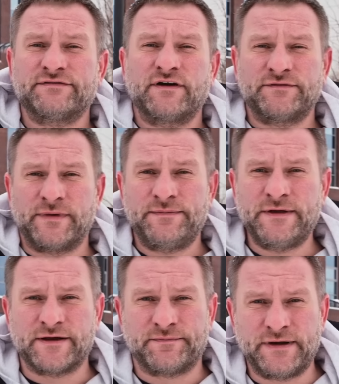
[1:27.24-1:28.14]
этого
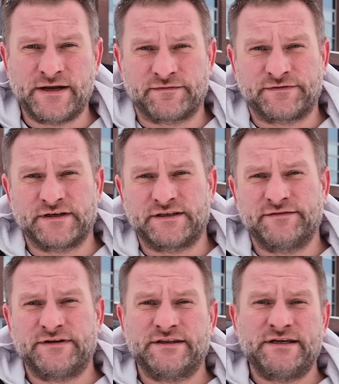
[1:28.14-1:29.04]
автомобиля были
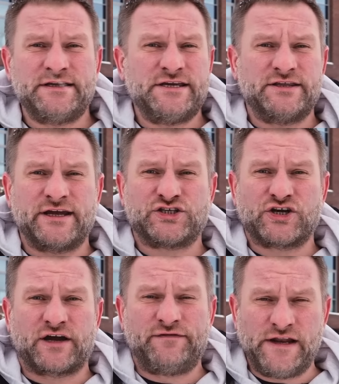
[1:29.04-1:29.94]
вдохновлены не иначе,
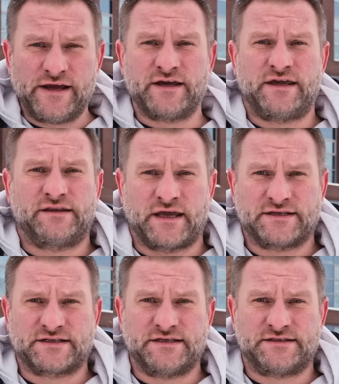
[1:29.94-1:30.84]
как Великой Китайской